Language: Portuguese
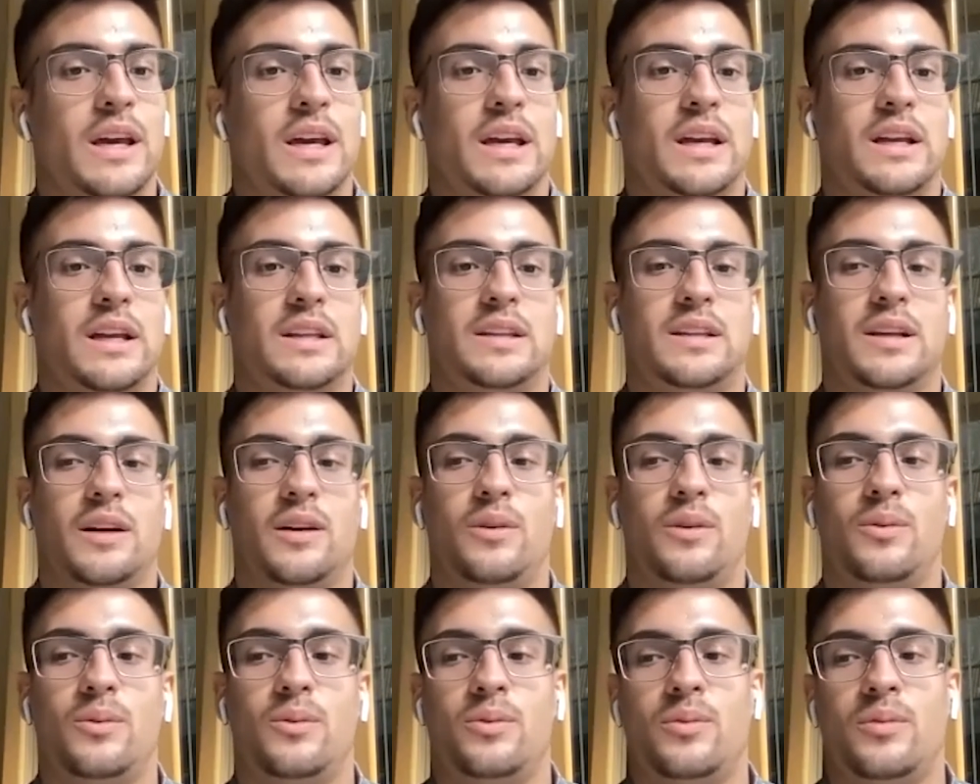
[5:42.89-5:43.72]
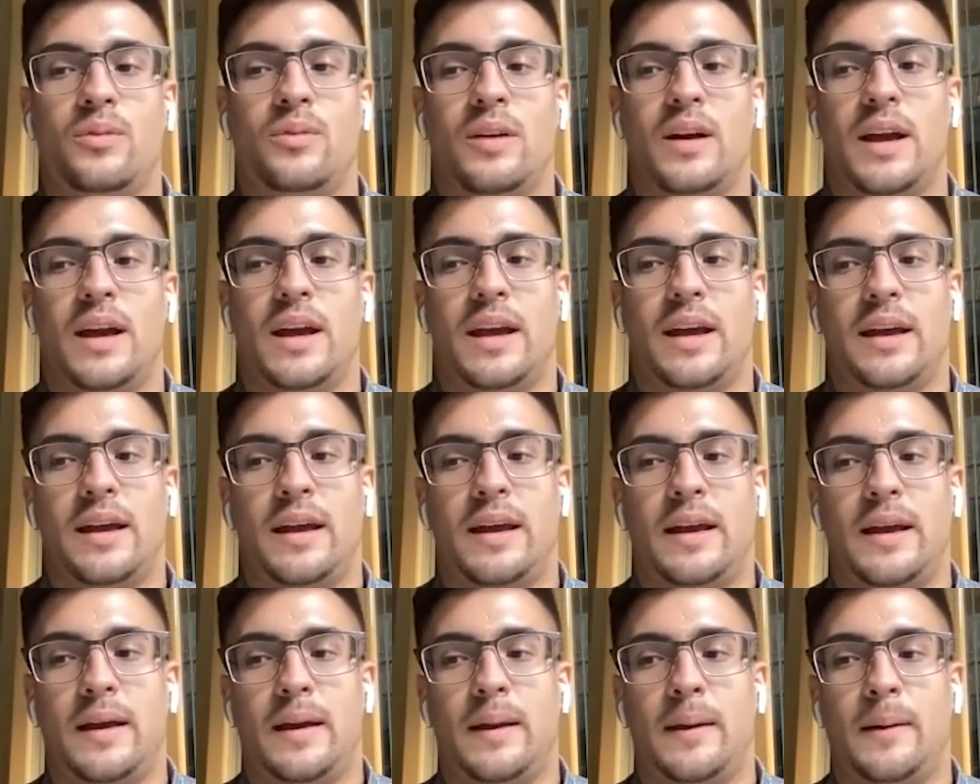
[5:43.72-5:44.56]
Então,
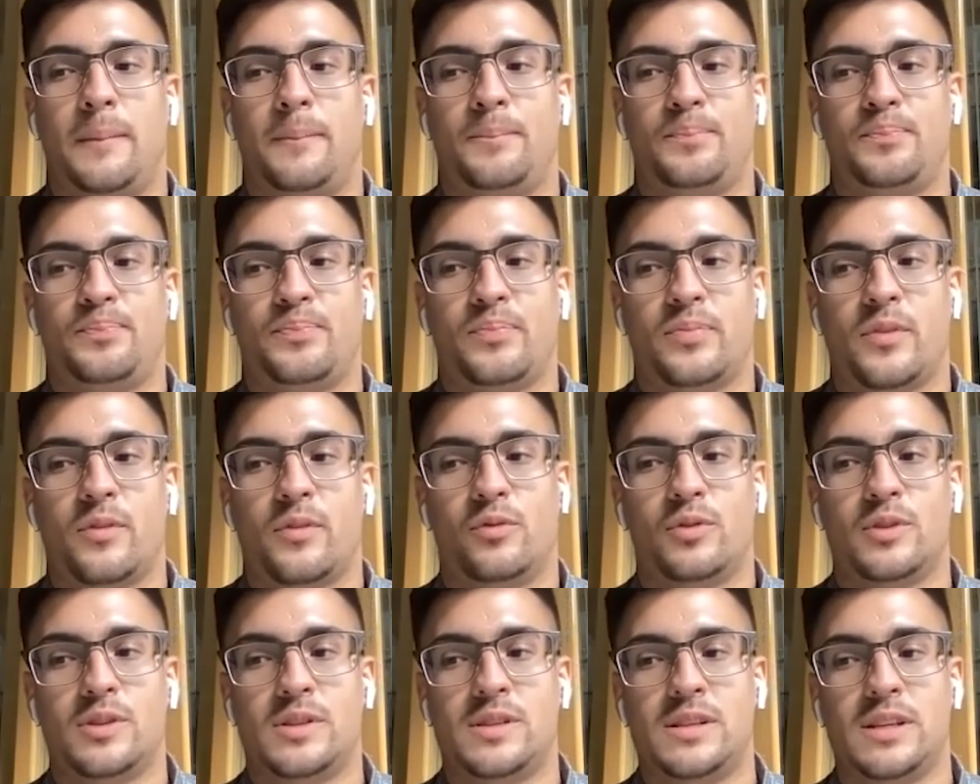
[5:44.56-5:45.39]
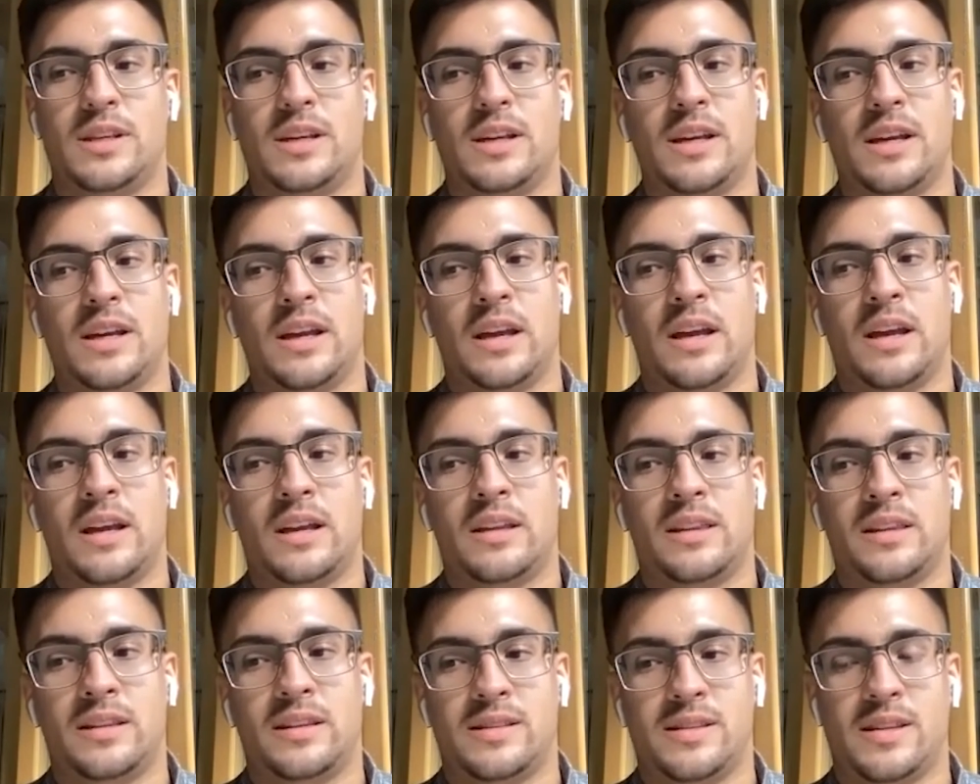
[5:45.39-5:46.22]
é,
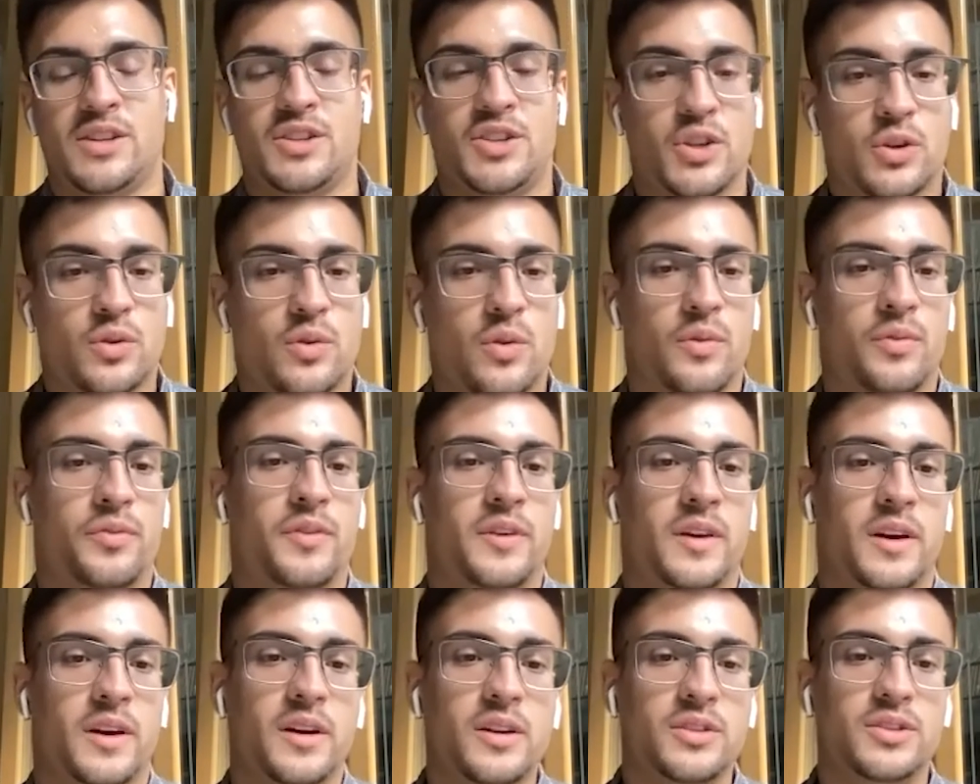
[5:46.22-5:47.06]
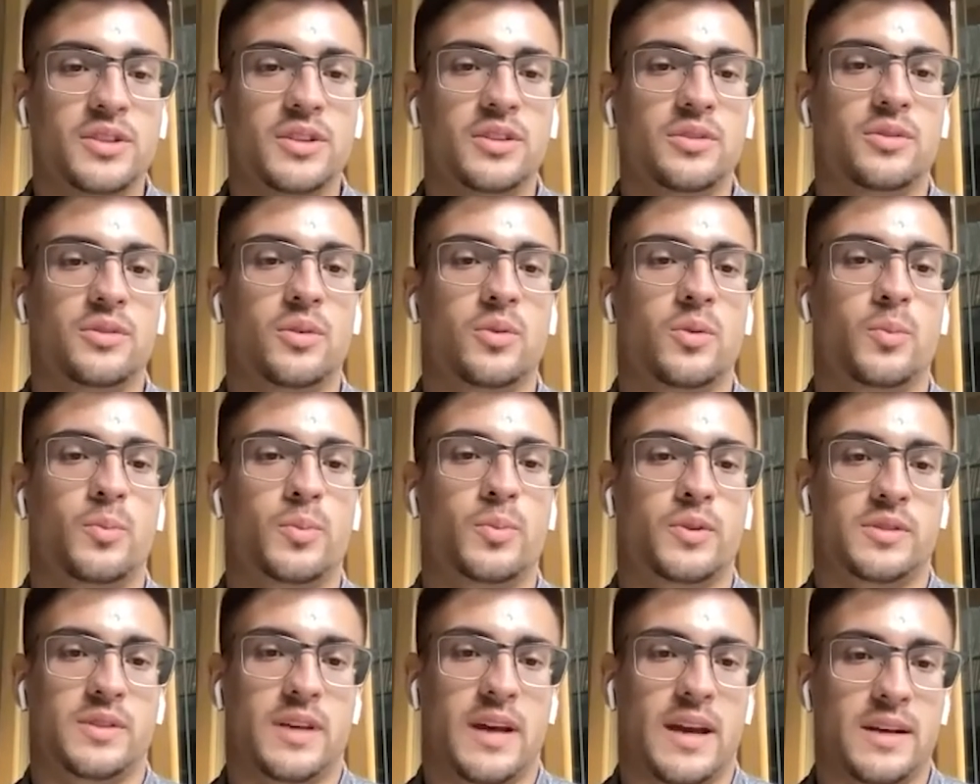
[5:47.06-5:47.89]
você sentir confiante em todo o
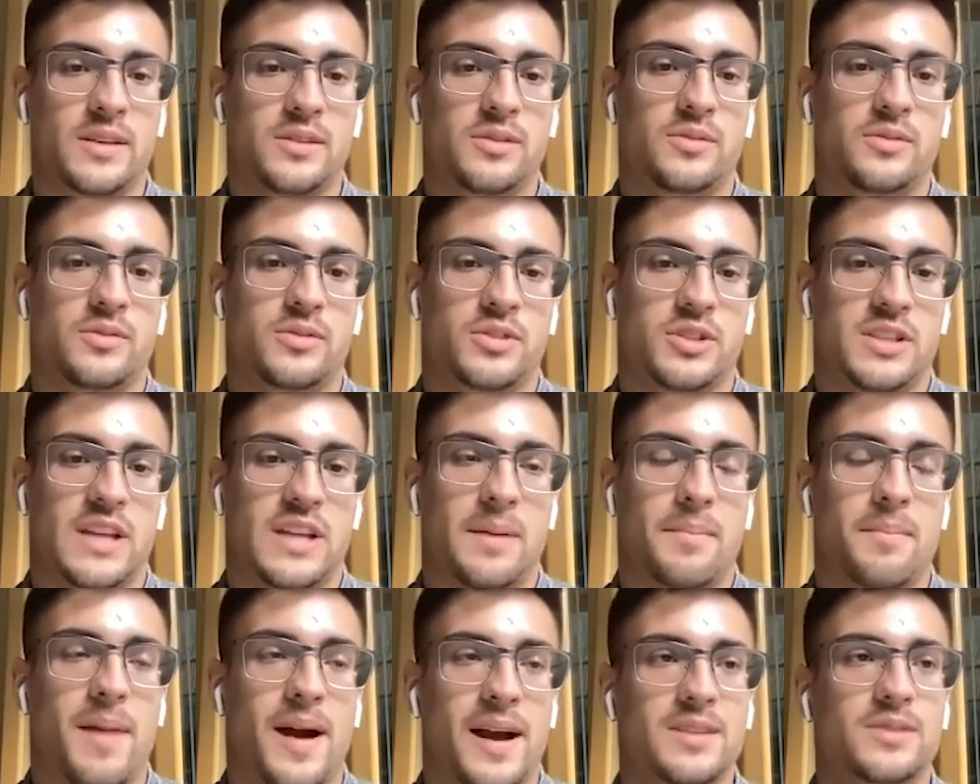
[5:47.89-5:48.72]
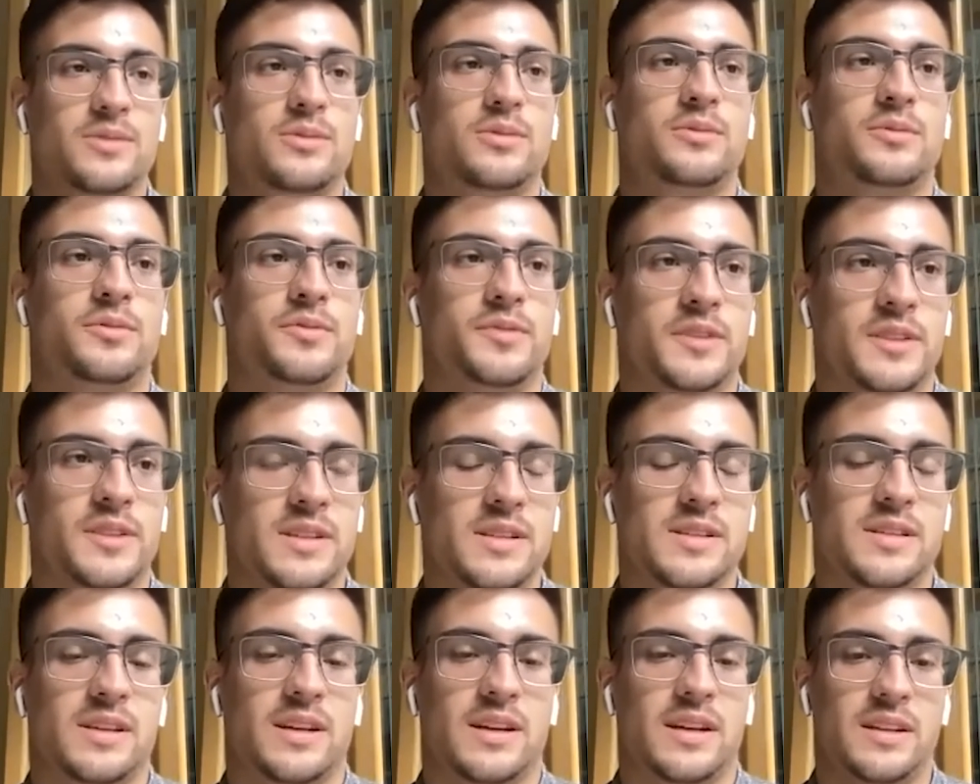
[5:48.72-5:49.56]
processo te dá mais
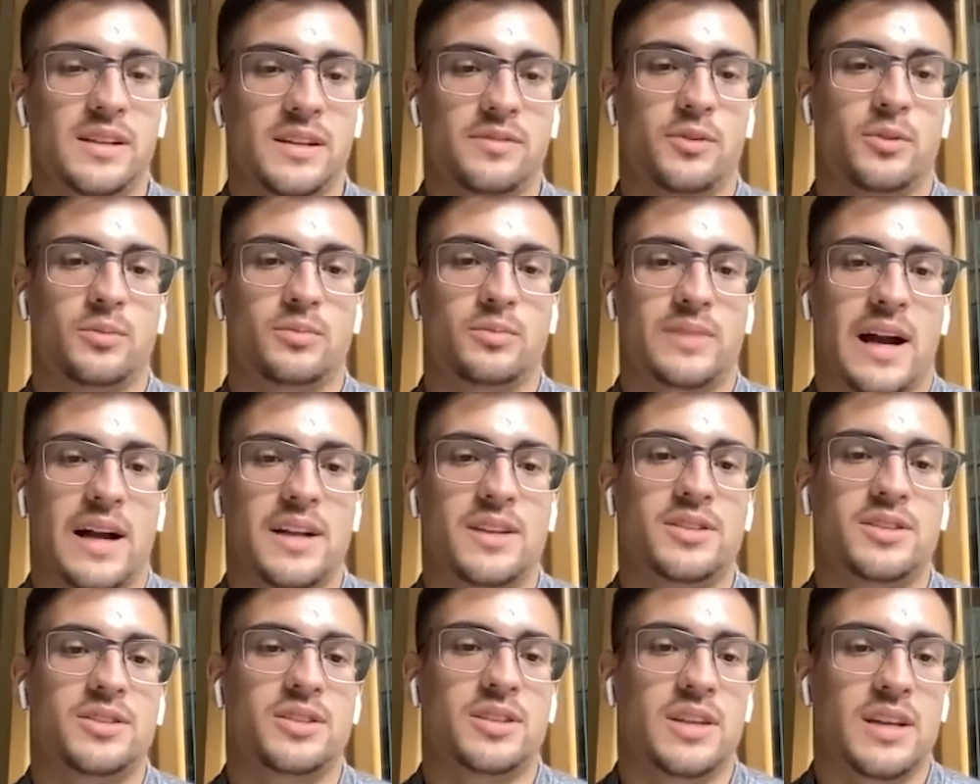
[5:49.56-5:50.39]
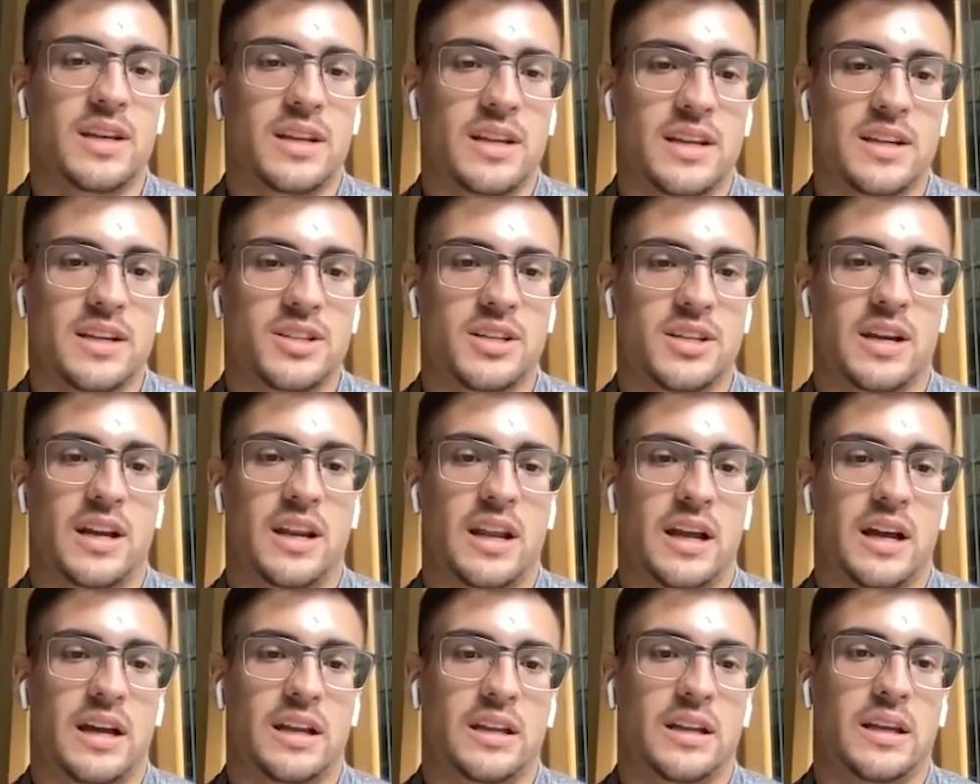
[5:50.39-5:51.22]
confiança ainda e vontade de querer chegar
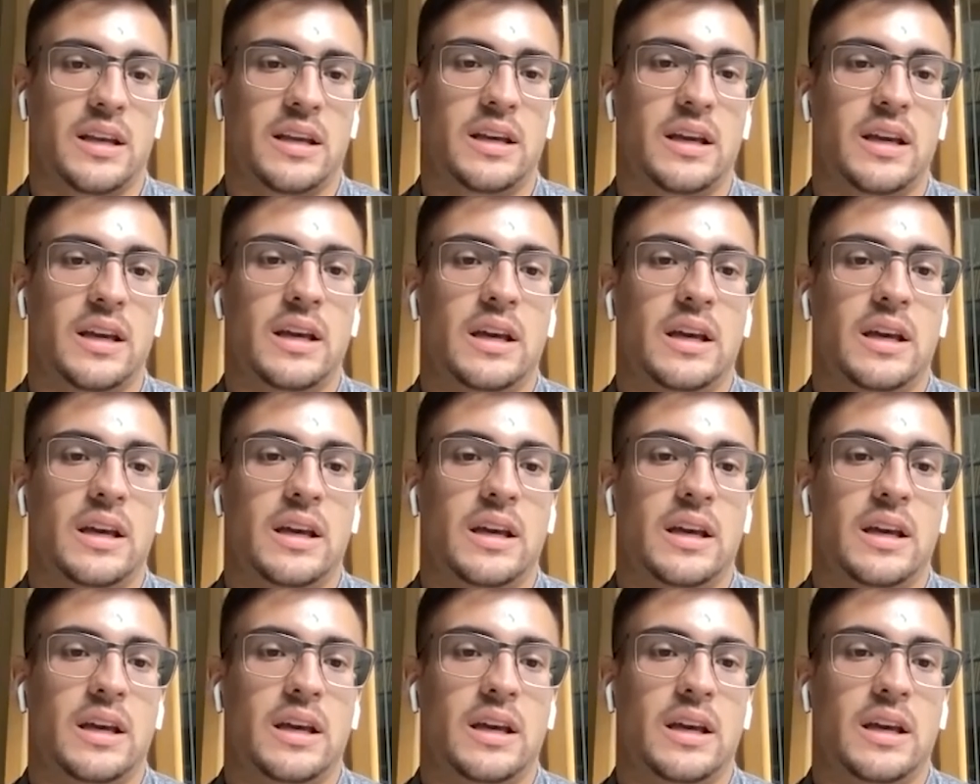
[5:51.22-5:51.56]
lá, né?